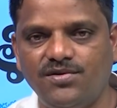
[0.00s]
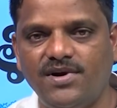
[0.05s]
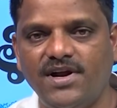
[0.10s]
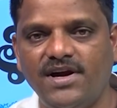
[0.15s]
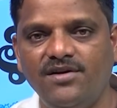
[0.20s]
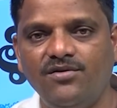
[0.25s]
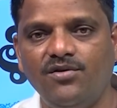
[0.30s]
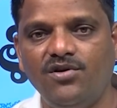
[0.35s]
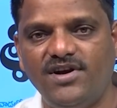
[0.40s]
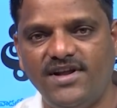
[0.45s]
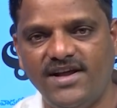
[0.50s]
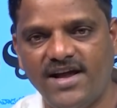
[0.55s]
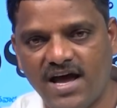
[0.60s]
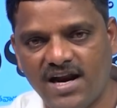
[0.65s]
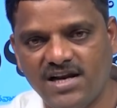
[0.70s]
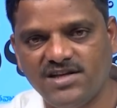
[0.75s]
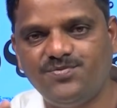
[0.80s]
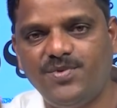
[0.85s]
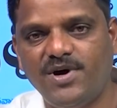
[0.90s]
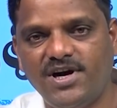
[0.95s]
చూడండి ఓ
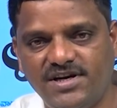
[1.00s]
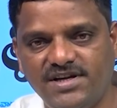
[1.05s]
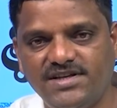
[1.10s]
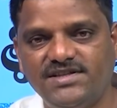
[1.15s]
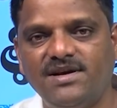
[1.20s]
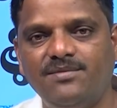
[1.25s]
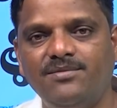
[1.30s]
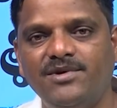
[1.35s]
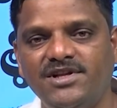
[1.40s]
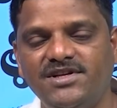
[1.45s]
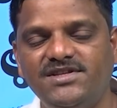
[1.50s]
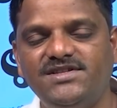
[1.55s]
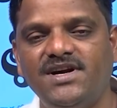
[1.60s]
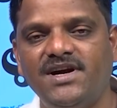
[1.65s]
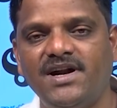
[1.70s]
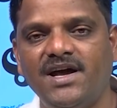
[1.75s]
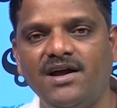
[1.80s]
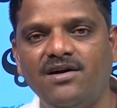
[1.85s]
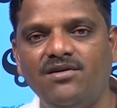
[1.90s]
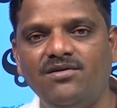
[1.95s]
టీఆర్ఎస్ పార్టీకి
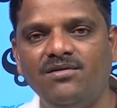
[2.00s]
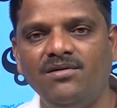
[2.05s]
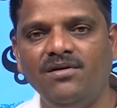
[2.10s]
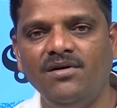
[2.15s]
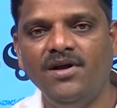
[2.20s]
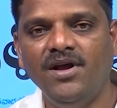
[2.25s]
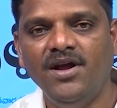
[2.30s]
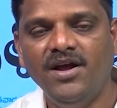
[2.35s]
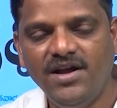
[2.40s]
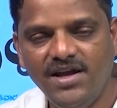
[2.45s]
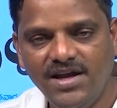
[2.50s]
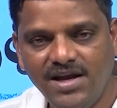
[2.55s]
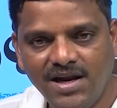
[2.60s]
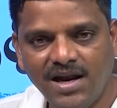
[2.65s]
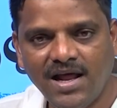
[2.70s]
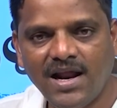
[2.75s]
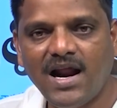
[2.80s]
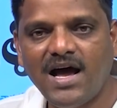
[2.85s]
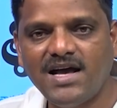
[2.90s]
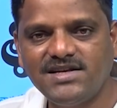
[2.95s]
సంబంధించిన నాయకుడు
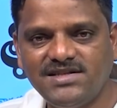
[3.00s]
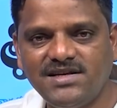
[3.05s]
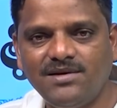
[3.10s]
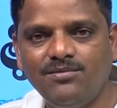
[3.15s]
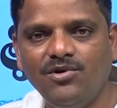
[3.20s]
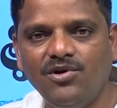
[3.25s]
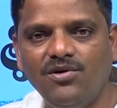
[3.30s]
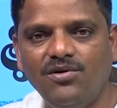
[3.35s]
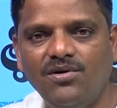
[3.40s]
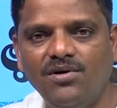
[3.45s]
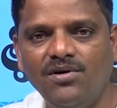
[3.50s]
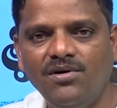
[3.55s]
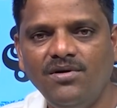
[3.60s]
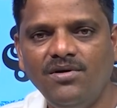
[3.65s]
ఈళ్ళ రాష్ట్రంలో